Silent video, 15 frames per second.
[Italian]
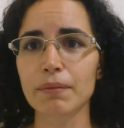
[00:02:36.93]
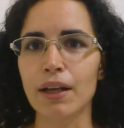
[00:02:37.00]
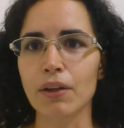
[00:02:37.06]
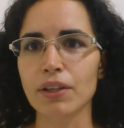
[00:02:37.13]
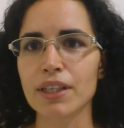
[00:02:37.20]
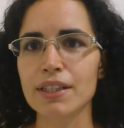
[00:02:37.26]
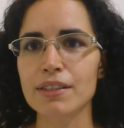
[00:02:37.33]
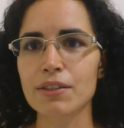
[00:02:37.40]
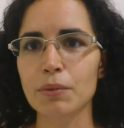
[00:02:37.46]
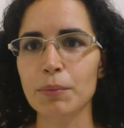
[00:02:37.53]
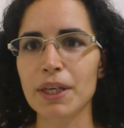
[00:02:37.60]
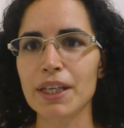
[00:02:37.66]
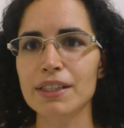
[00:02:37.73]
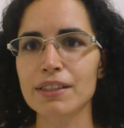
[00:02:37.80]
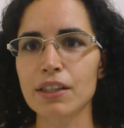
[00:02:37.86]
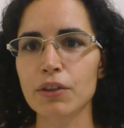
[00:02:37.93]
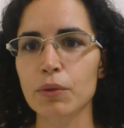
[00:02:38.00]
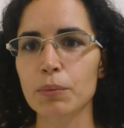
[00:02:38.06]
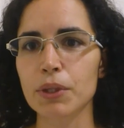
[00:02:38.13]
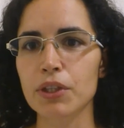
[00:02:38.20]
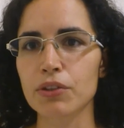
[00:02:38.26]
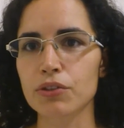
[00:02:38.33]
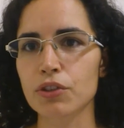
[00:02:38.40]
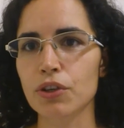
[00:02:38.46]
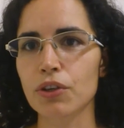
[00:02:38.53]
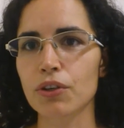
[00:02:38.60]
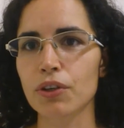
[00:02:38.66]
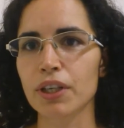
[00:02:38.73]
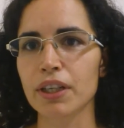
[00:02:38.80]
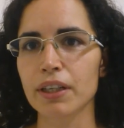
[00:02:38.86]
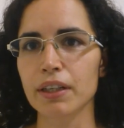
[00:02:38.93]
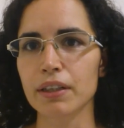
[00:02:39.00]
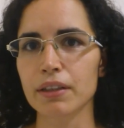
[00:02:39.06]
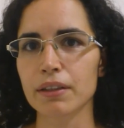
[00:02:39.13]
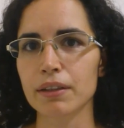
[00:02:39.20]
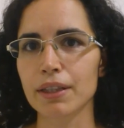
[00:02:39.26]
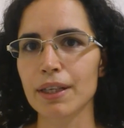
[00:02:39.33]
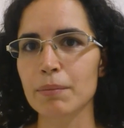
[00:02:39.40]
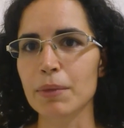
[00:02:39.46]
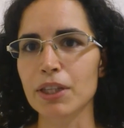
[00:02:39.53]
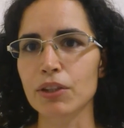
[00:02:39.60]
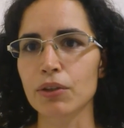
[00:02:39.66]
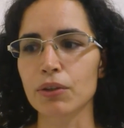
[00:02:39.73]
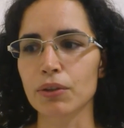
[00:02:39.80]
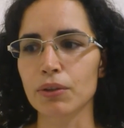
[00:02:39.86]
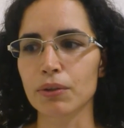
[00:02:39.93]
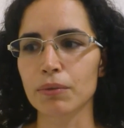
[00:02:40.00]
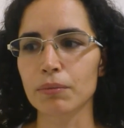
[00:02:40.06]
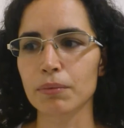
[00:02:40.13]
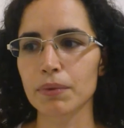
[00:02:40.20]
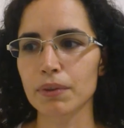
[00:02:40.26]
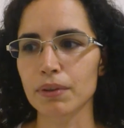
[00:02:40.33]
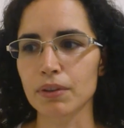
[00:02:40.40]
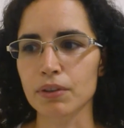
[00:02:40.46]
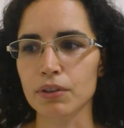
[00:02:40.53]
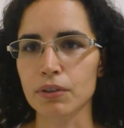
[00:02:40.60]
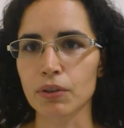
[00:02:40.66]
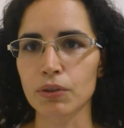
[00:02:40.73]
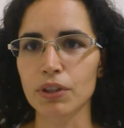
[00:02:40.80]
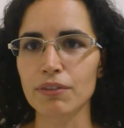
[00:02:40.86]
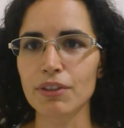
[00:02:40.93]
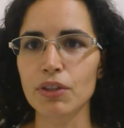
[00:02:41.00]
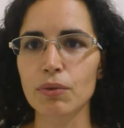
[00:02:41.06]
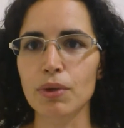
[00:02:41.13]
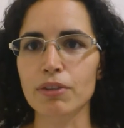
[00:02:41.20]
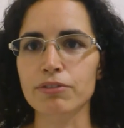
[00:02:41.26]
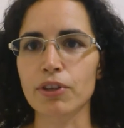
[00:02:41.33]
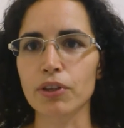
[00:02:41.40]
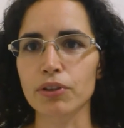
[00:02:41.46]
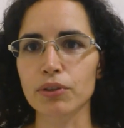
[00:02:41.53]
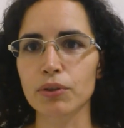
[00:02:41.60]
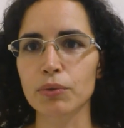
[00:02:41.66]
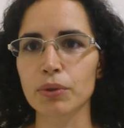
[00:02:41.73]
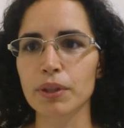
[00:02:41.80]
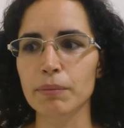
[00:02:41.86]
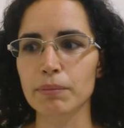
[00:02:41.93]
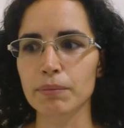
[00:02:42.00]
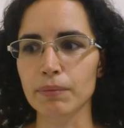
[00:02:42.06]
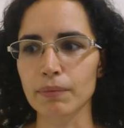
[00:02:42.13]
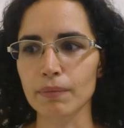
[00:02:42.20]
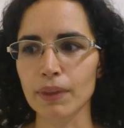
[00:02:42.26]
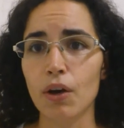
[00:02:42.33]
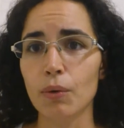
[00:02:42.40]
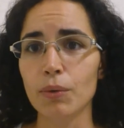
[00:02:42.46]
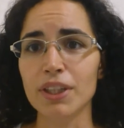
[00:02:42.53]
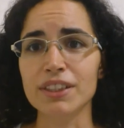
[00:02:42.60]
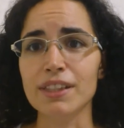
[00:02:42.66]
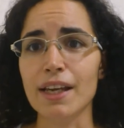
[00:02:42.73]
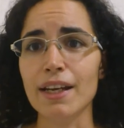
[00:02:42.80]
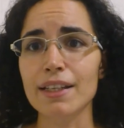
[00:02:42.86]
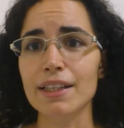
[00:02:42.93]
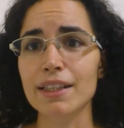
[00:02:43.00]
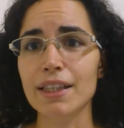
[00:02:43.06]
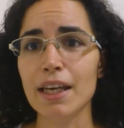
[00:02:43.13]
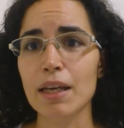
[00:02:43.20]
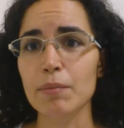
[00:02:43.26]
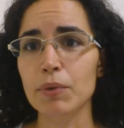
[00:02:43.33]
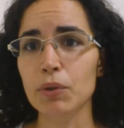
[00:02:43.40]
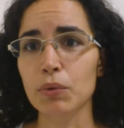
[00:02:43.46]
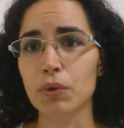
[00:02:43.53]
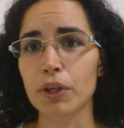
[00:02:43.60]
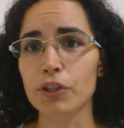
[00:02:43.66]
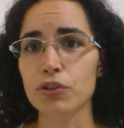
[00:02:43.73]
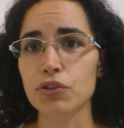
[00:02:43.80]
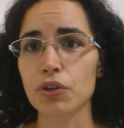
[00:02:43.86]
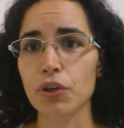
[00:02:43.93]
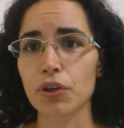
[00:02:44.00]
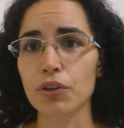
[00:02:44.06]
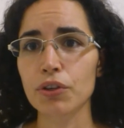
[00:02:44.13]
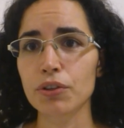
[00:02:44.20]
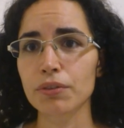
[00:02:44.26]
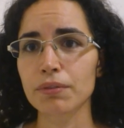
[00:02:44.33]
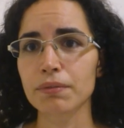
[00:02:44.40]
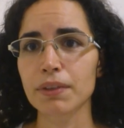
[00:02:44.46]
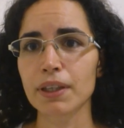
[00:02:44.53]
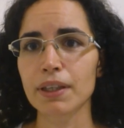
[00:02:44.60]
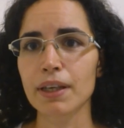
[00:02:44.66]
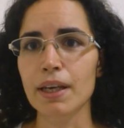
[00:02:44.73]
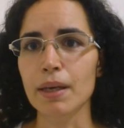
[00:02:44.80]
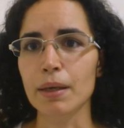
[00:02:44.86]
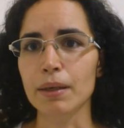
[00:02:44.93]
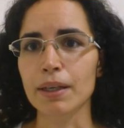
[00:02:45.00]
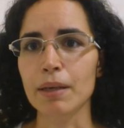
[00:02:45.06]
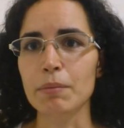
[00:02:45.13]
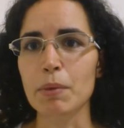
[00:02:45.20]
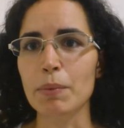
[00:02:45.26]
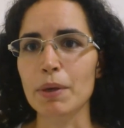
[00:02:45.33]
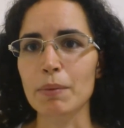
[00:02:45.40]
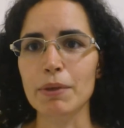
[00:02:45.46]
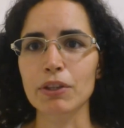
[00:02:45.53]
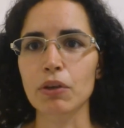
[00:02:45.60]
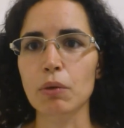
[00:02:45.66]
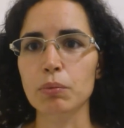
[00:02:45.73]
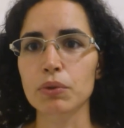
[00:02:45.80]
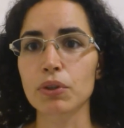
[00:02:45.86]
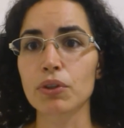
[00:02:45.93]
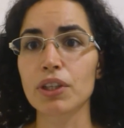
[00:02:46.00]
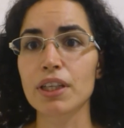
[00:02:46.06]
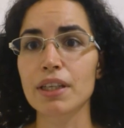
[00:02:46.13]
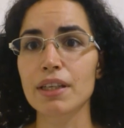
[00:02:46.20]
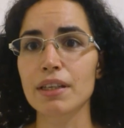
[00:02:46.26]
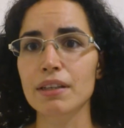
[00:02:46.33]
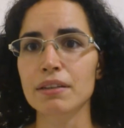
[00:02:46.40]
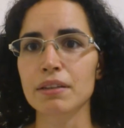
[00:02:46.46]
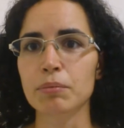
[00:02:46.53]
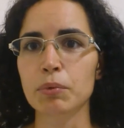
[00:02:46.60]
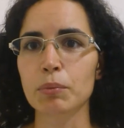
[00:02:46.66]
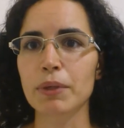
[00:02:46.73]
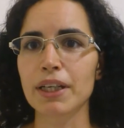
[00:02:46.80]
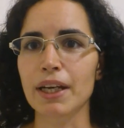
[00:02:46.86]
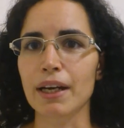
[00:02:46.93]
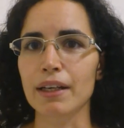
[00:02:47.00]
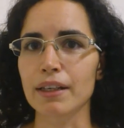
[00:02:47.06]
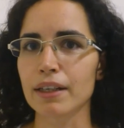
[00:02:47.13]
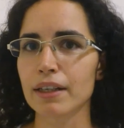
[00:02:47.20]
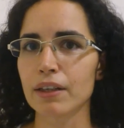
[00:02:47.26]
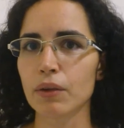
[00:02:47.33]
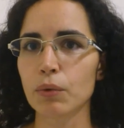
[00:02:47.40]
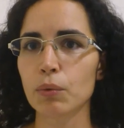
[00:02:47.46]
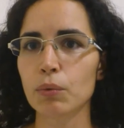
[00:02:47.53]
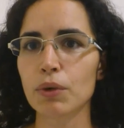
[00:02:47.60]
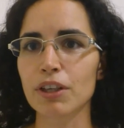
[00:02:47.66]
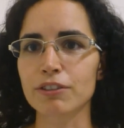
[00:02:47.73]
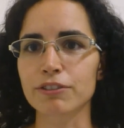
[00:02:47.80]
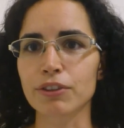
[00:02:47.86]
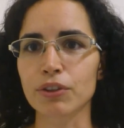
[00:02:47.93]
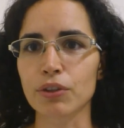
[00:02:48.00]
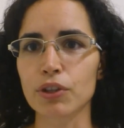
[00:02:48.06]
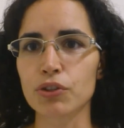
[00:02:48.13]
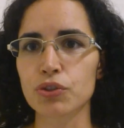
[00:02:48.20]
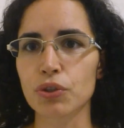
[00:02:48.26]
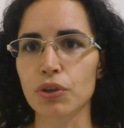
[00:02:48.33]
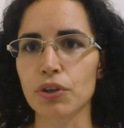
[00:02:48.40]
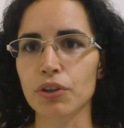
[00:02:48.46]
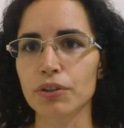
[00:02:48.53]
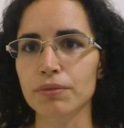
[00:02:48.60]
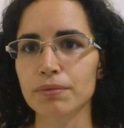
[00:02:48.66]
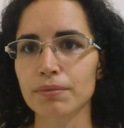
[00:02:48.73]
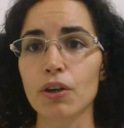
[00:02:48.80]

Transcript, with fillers: A inizio mese comincio eh, e metto, eh, condivido una foto in cui ho una serie di temi, uno al giorno, eh, che mi permettono appunto di eh, pubblicare una foto al giorno.